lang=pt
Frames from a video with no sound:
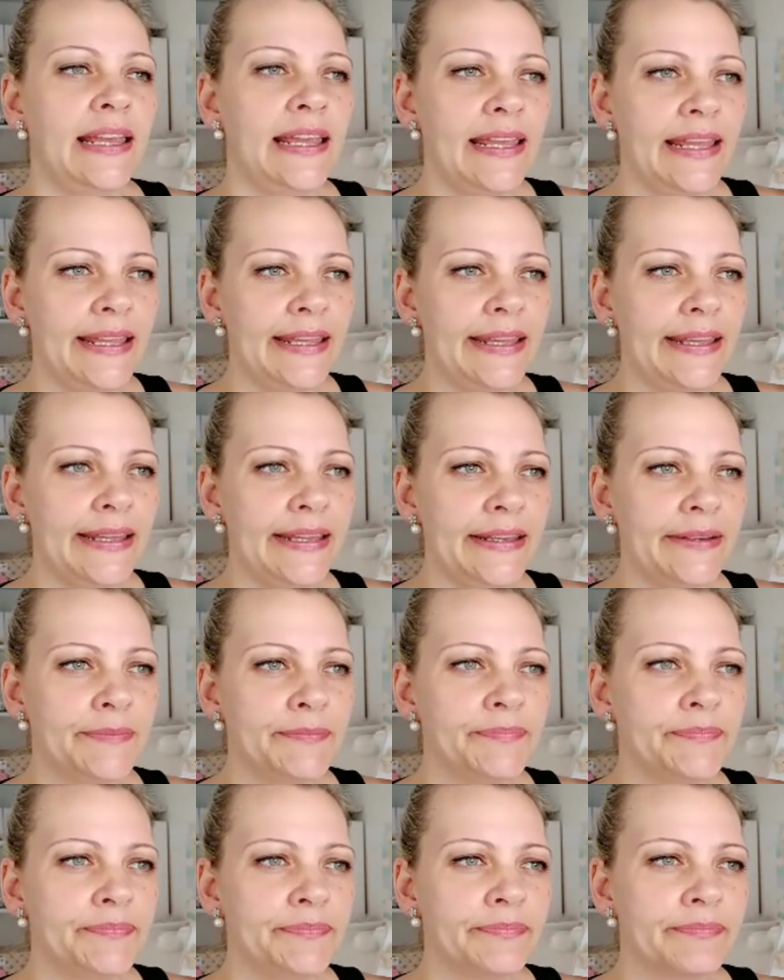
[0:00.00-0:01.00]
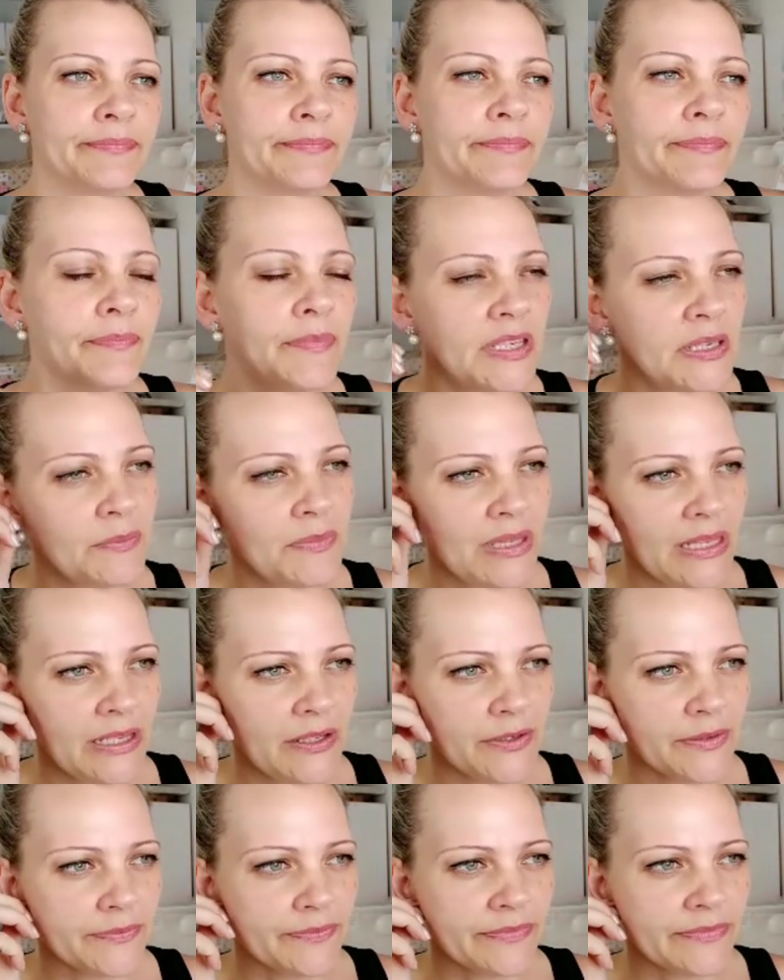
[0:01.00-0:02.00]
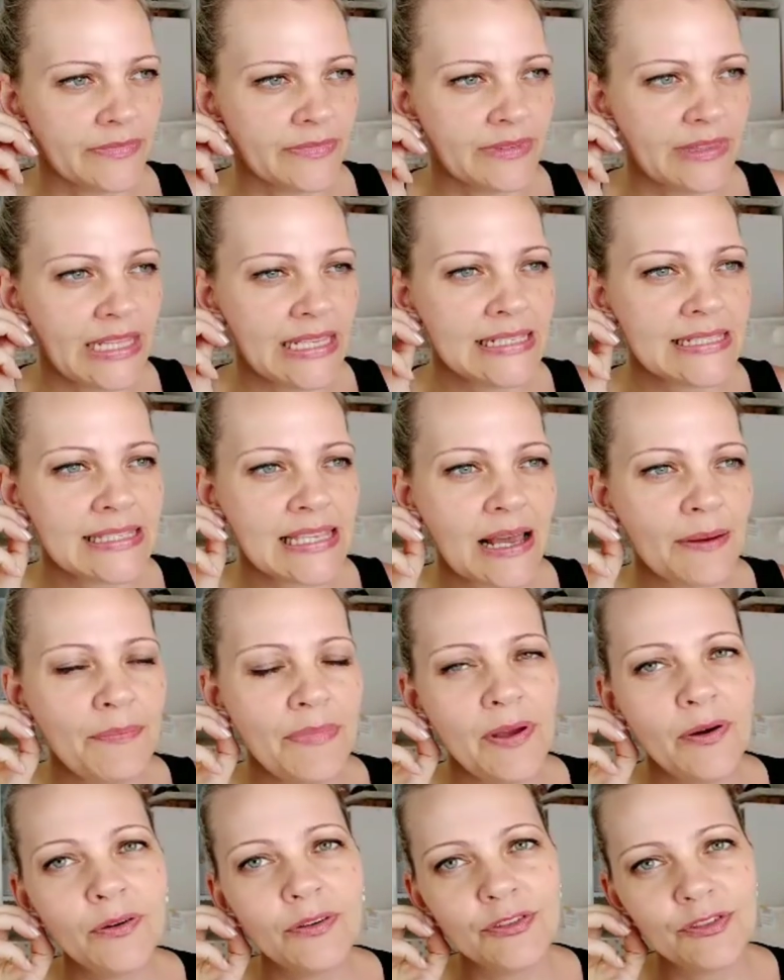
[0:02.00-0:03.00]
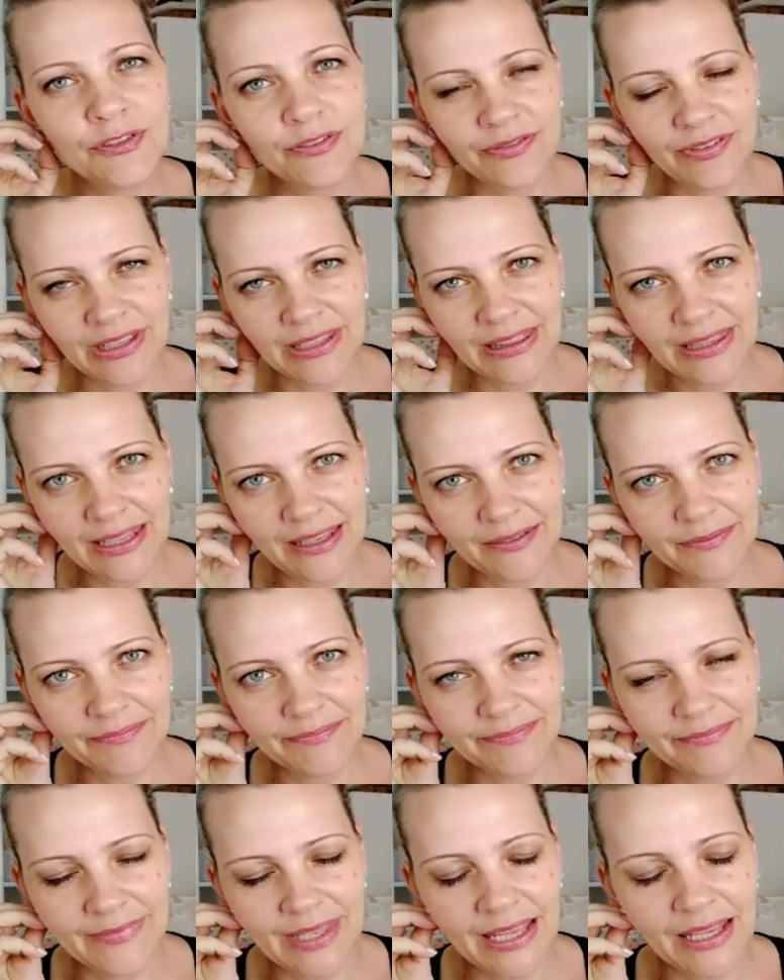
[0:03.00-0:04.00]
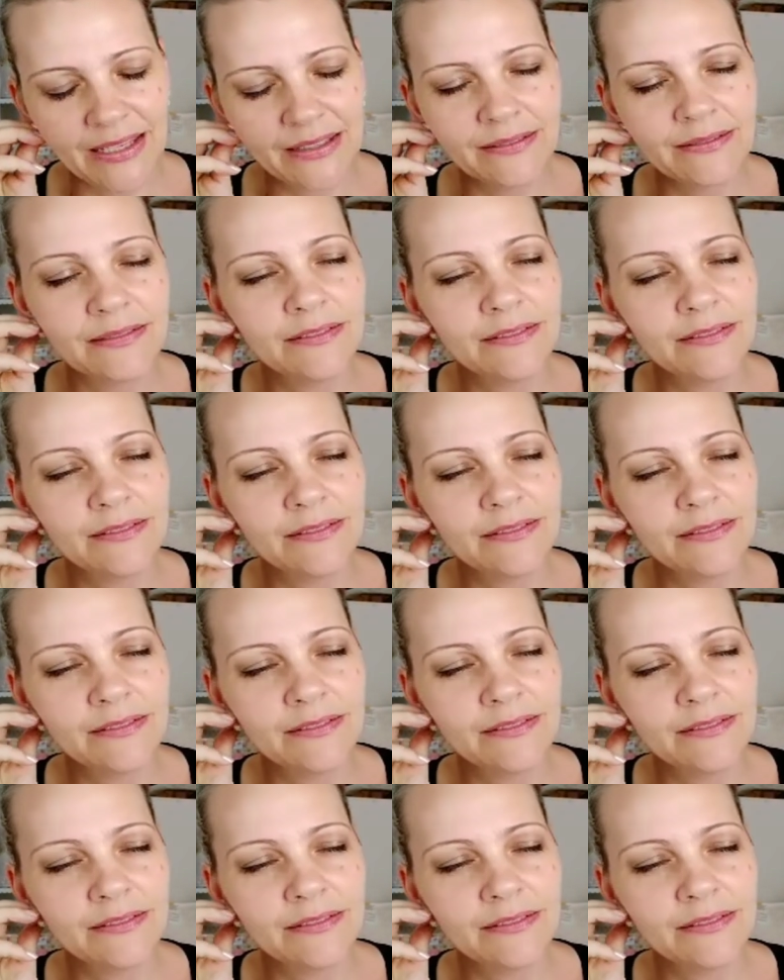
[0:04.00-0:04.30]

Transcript: É, primeiro, tem que saber onde vender, né?